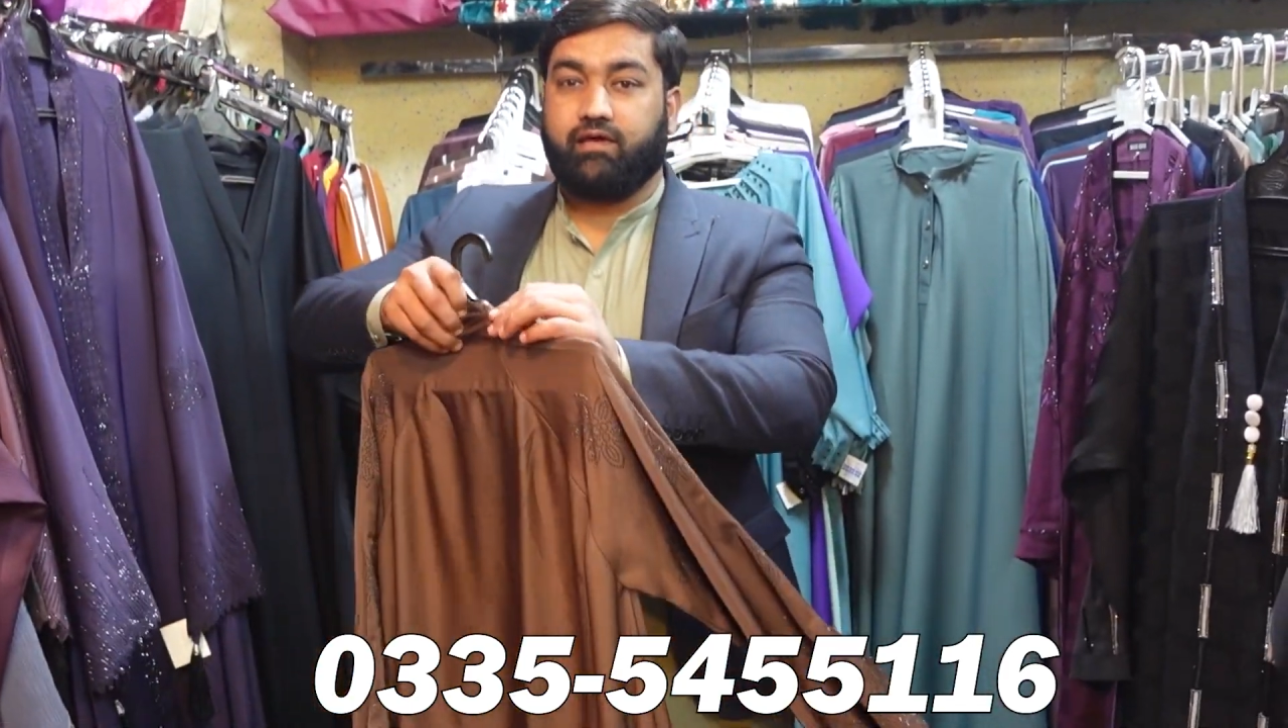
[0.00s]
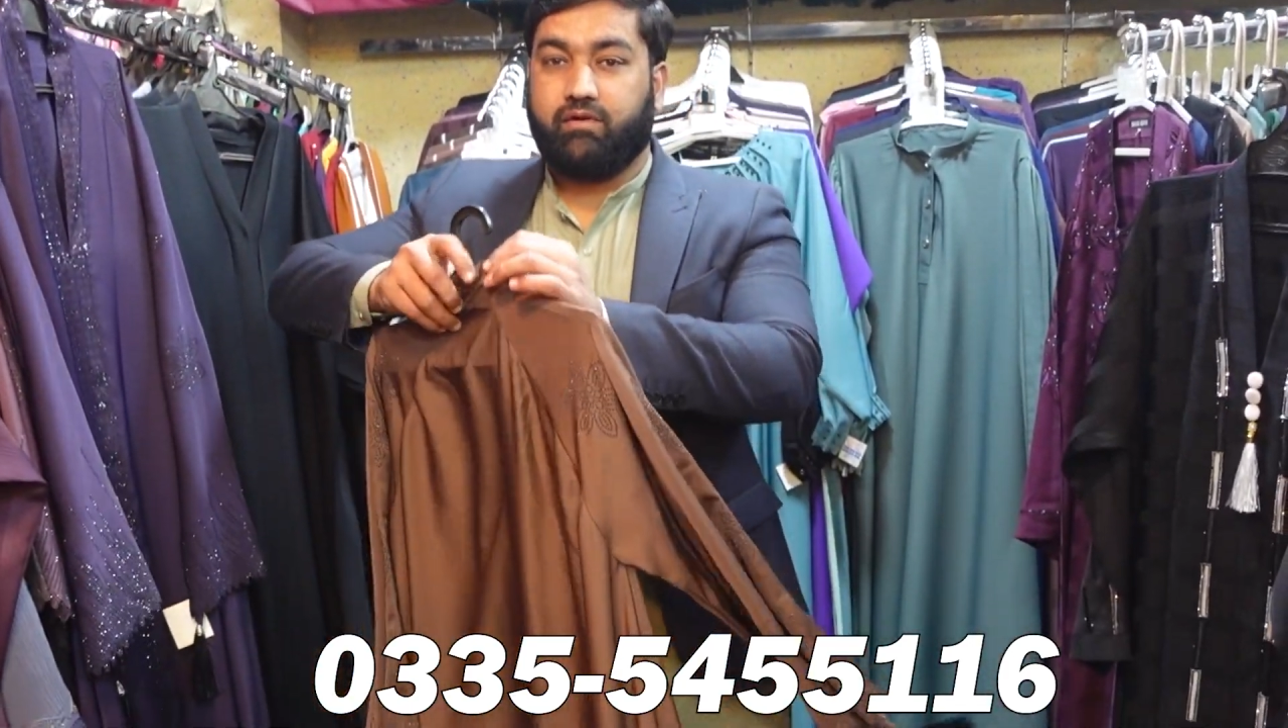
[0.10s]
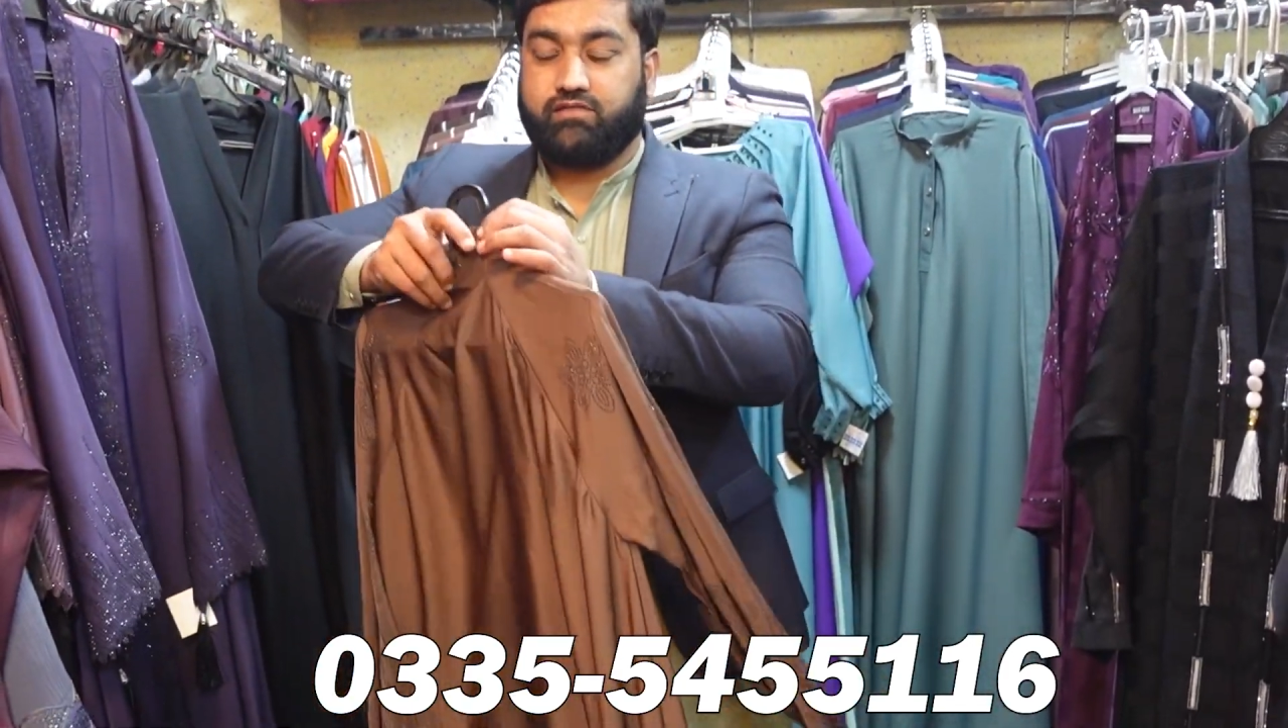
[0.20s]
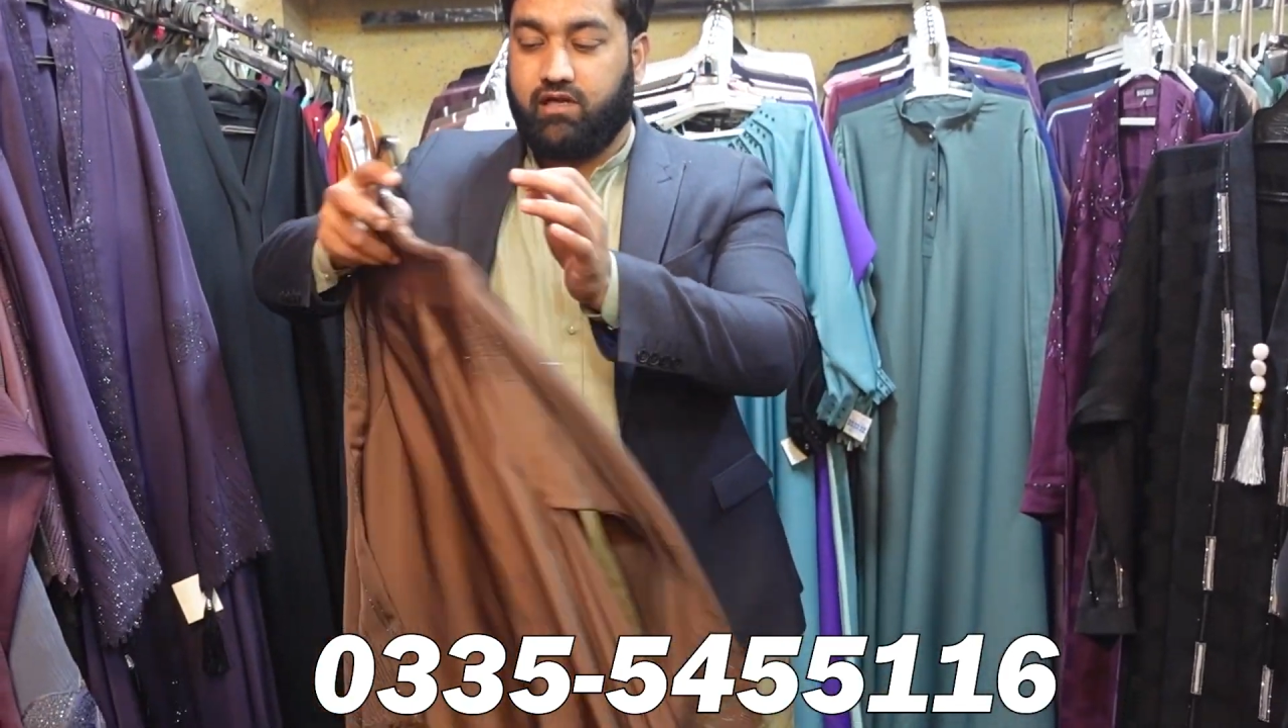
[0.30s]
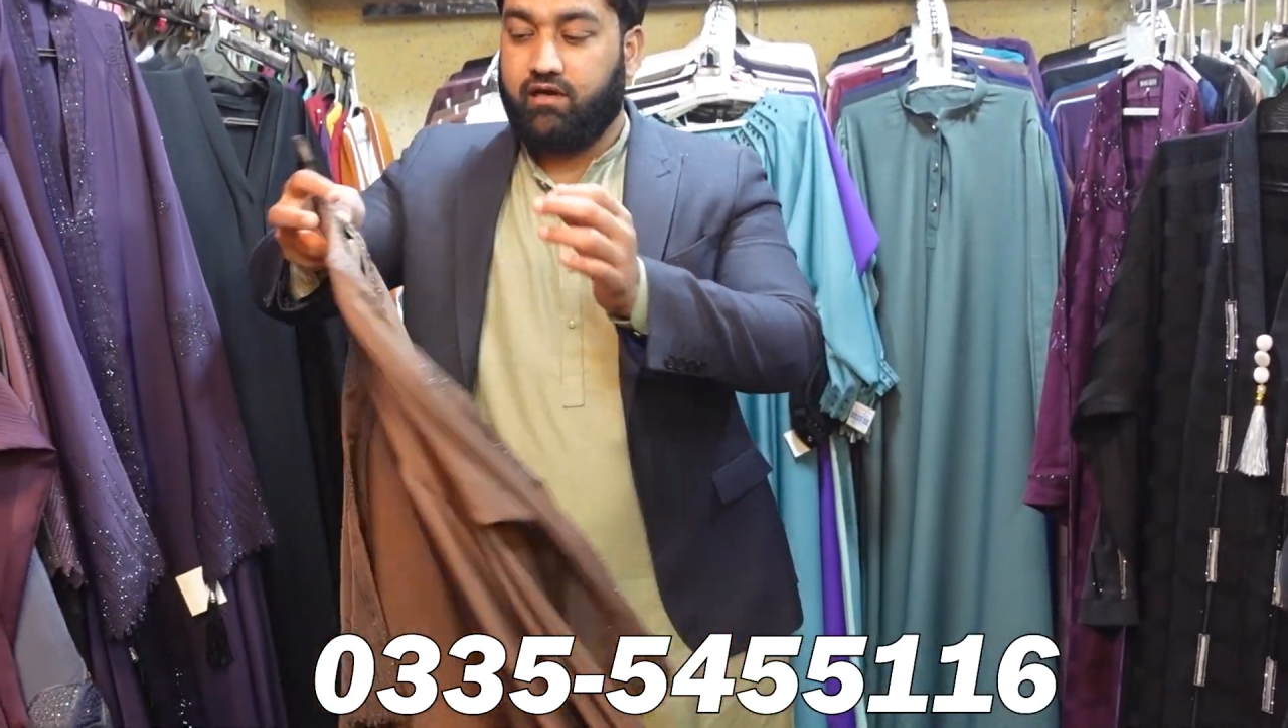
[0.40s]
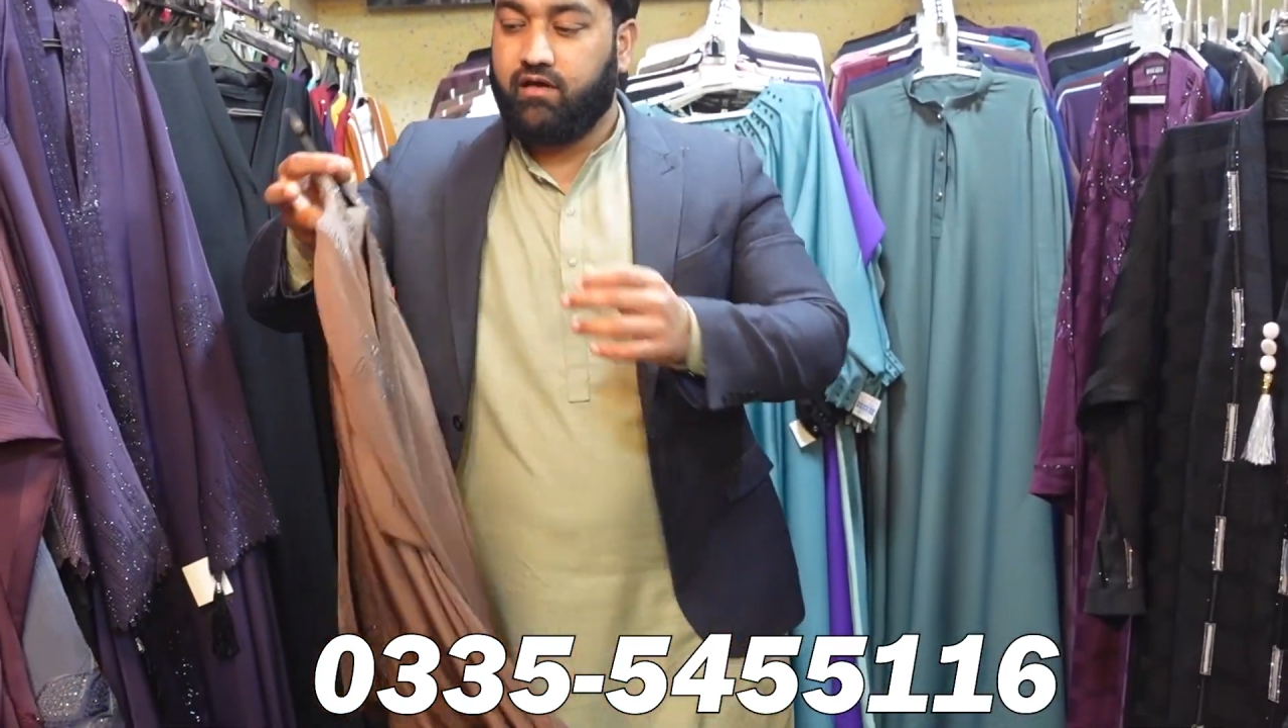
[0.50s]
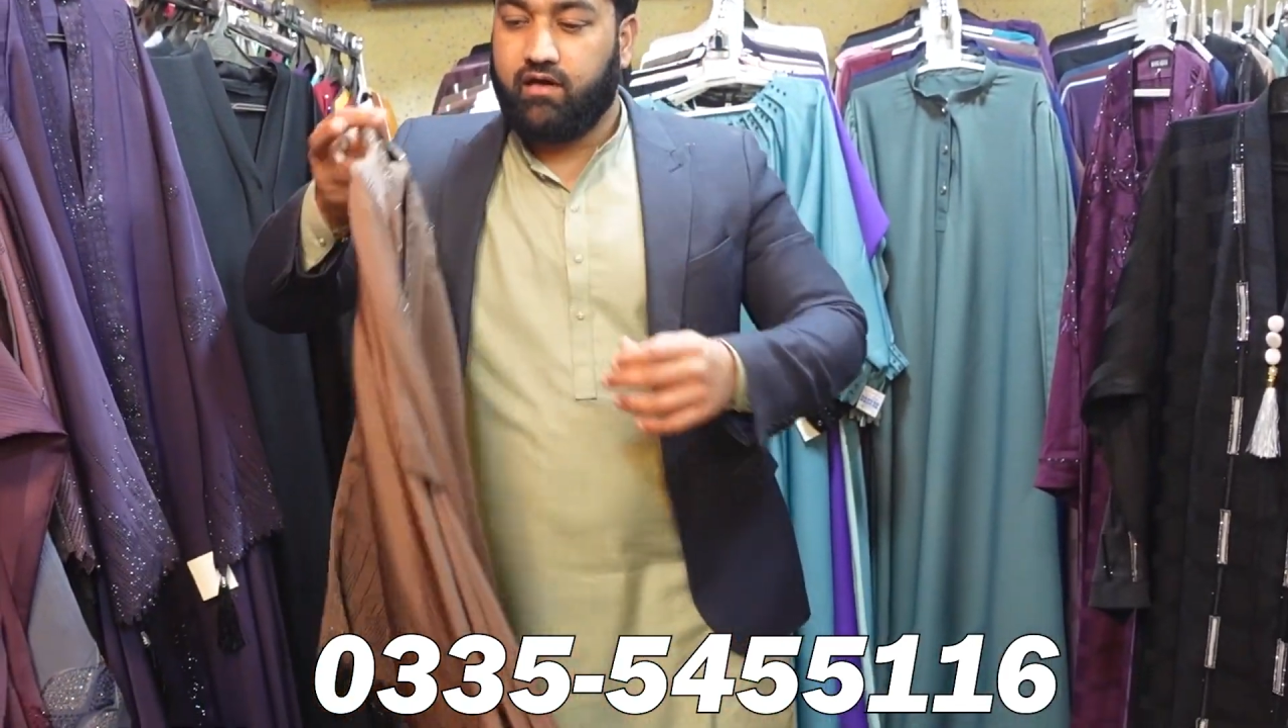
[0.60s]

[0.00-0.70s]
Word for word: अब